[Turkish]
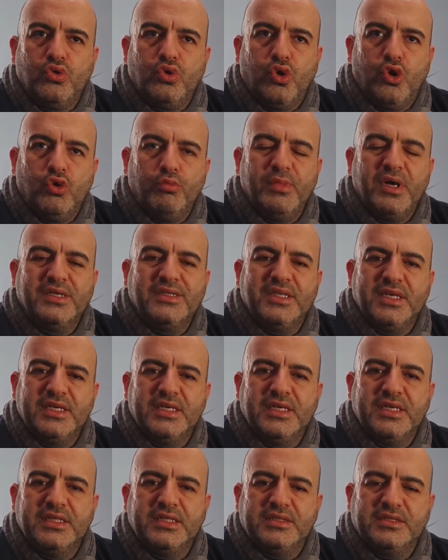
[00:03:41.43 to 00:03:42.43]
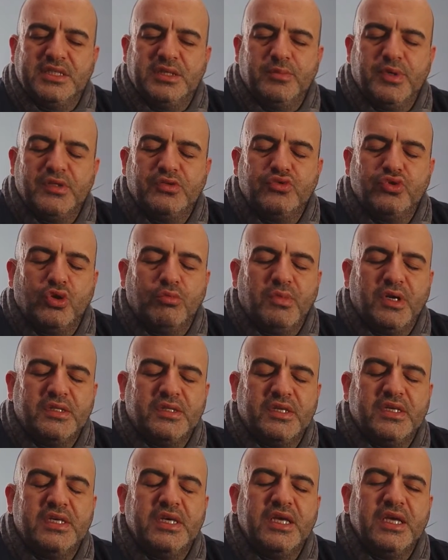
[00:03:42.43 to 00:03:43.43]
olmaktaki ya da trip atıyor
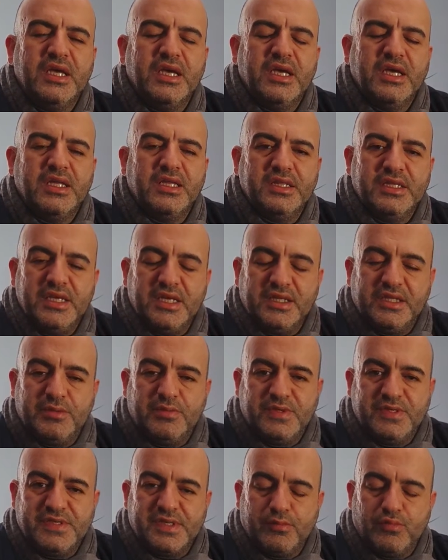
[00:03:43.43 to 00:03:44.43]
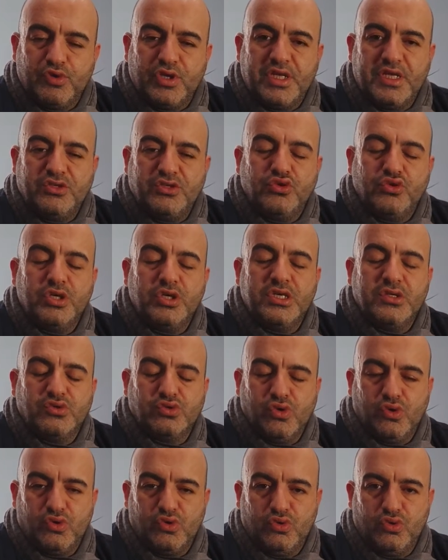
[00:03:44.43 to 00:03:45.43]
olmaktaki niyetimiz ne? Burayı çok iyi
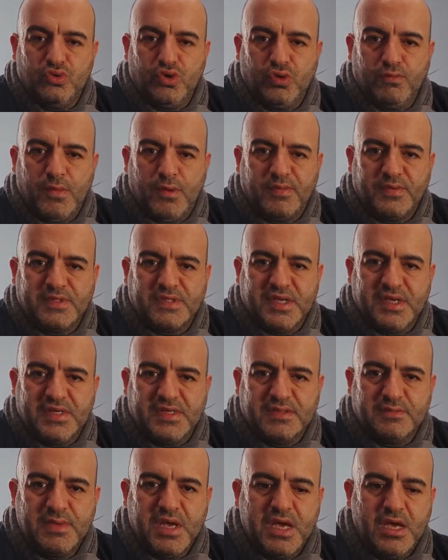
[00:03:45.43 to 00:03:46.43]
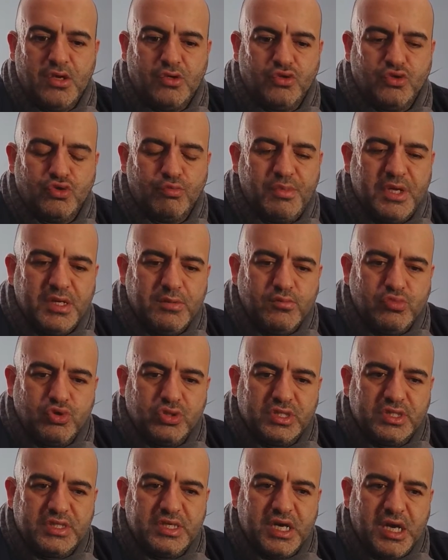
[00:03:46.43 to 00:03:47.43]
sorguluyor olmamız lazım. Çünkü benim
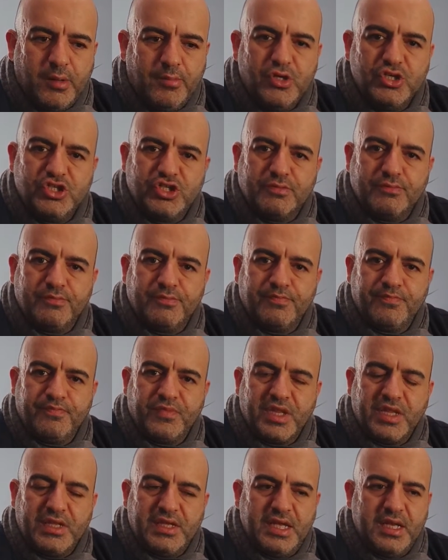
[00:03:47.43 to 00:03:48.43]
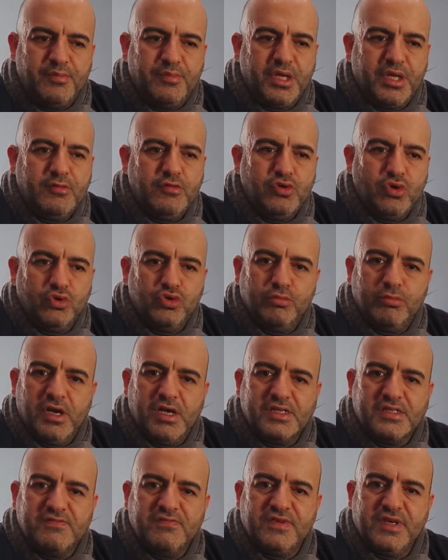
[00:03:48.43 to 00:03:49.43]
buradaki amacım gelip benim gönlümü
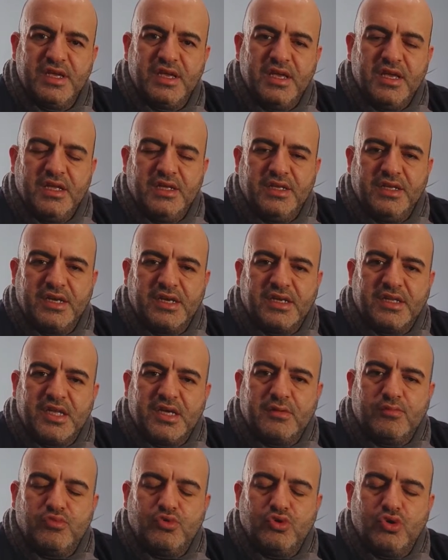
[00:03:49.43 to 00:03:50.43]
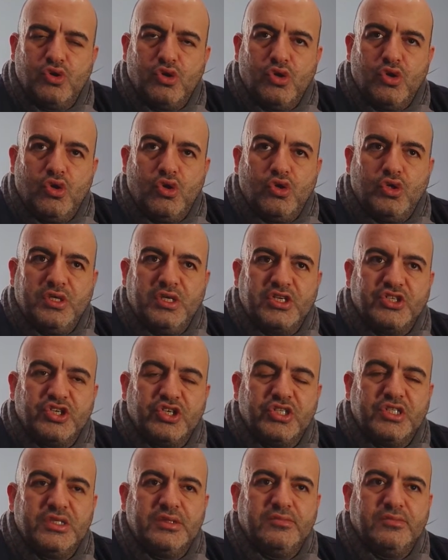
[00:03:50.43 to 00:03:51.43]
alsın ve ne kadar bu
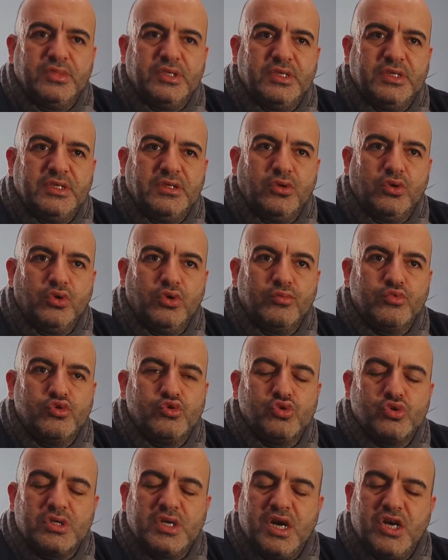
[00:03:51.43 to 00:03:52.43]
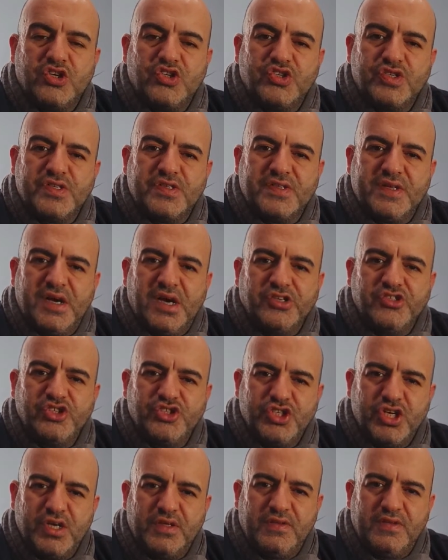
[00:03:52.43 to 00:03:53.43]
yaşadığım e, olumsuzluk karşısında acı
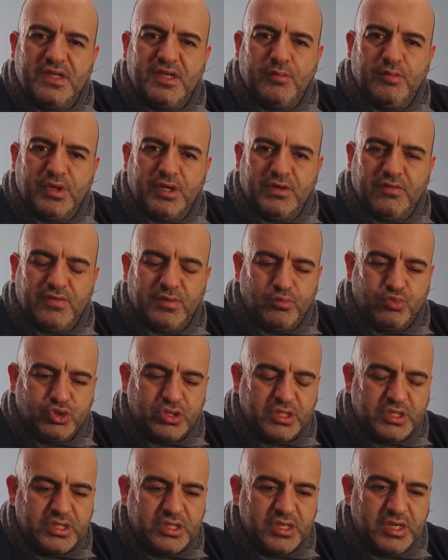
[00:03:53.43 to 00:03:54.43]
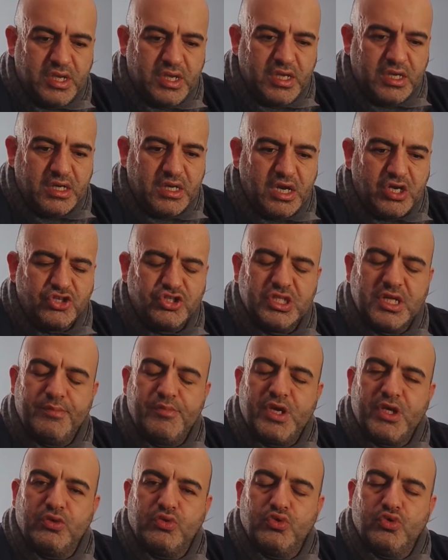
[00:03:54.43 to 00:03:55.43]
çektiğimi ve buradaki
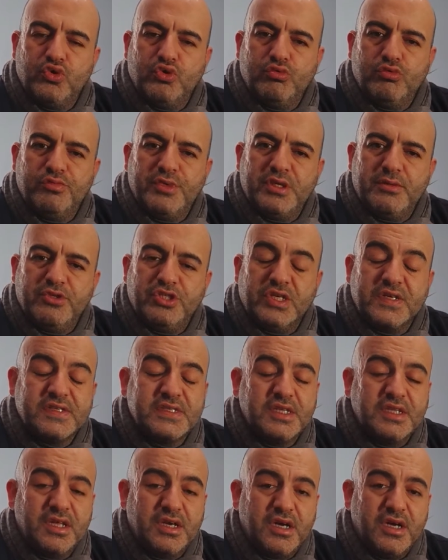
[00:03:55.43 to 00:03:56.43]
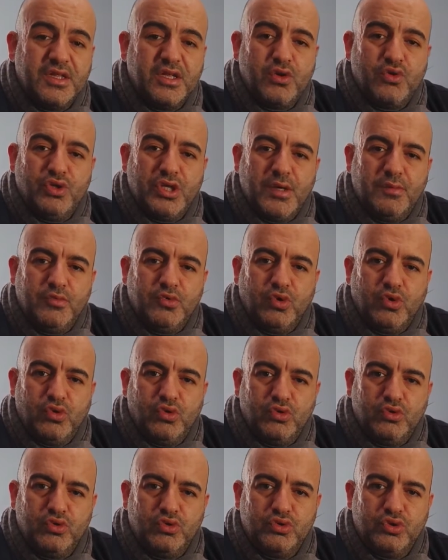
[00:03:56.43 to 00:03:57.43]
karşılanmayan duygumun benim için aslında ne kadar önemli
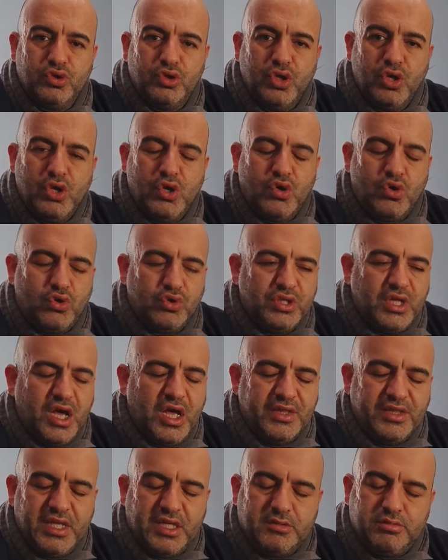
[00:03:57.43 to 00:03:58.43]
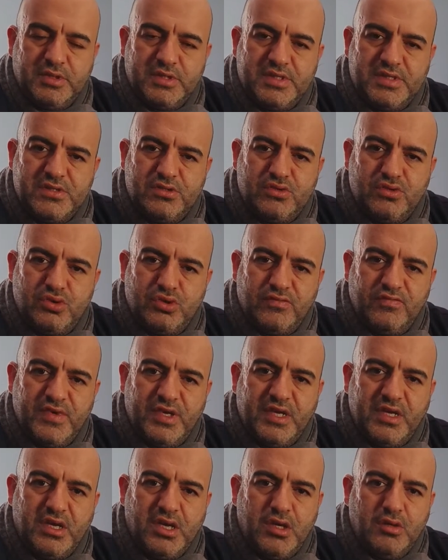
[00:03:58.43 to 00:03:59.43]
olduğunu onu anlatmak istiyorum
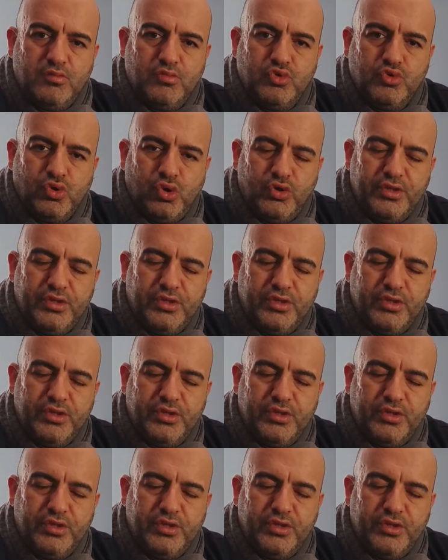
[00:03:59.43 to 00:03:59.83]
ve bunu